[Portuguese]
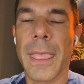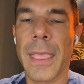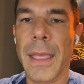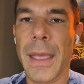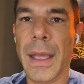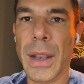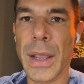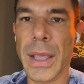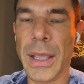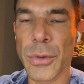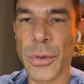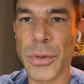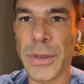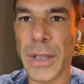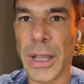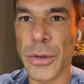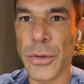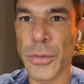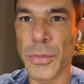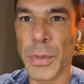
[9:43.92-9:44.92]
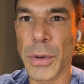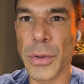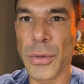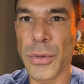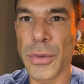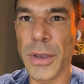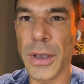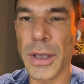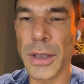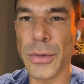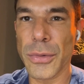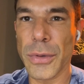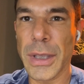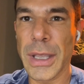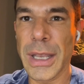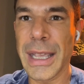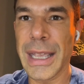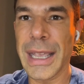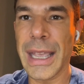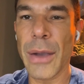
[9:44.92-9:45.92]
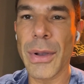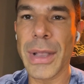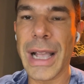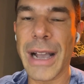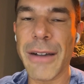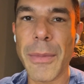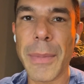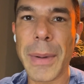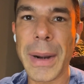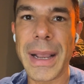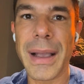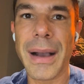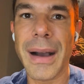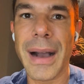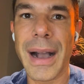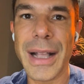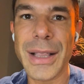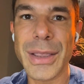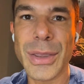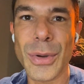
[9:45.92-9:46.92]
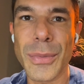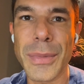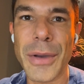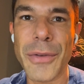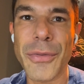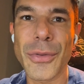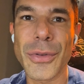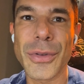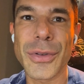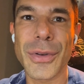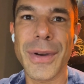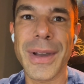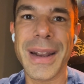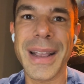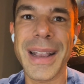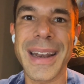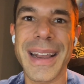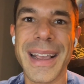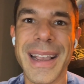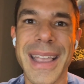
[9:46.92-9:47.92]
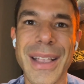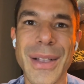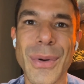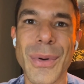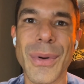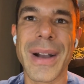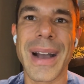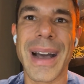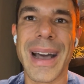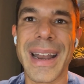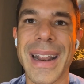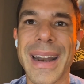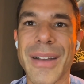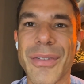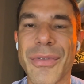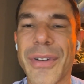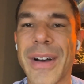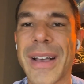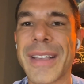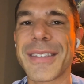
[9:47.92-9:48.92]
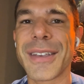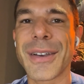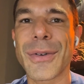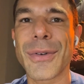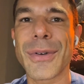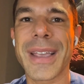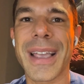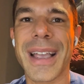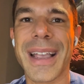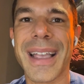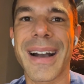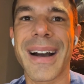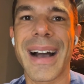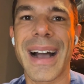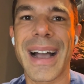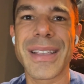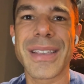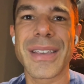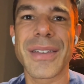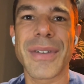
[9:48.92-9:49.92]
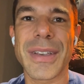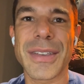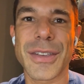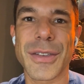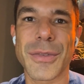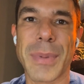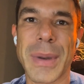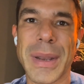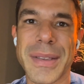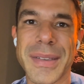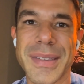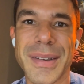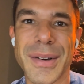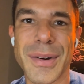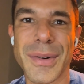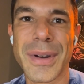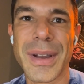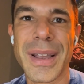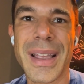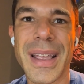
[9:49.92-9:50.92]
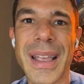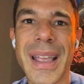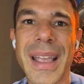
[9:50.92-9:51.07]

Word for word: né, e no estado do Espírito Santo, e ninguém olhava para aquela rádio. Então, minha função era ir naquele lugar, era fazer com que aquela rádio tivesse expressão